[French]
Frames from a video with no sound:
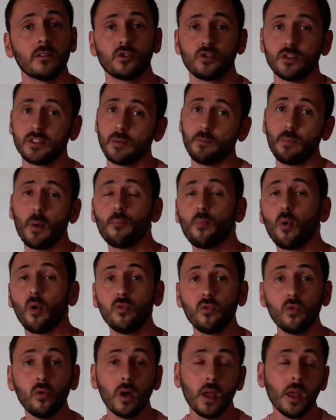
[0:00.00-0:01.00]
Je ne sais pas pour
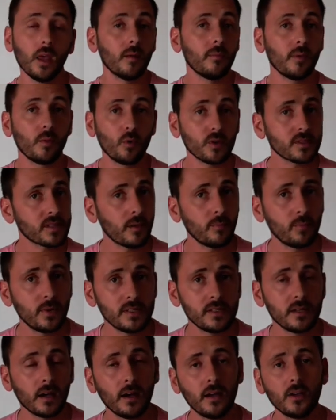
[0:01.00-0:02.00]
vous, mais moi c'est un
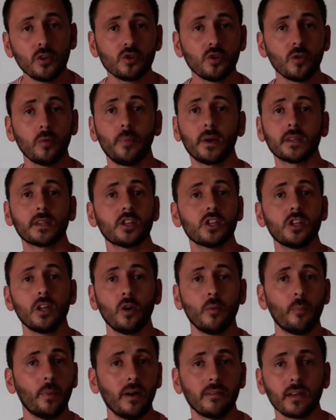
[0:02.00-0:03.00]
plaisir. Hein. Je partage les
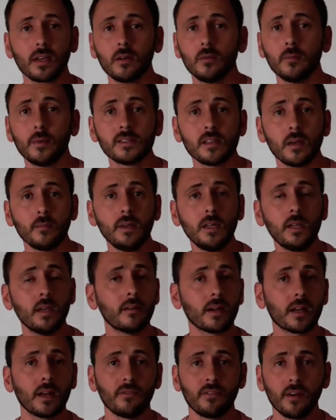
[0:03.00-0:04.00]
repas avec euh, mes amis,
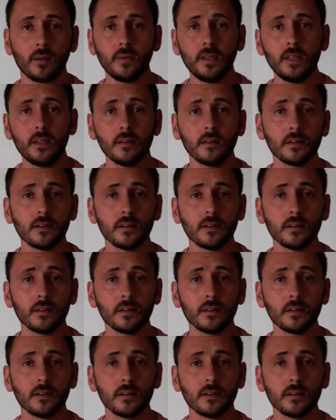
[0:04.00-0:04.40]
avec la famille.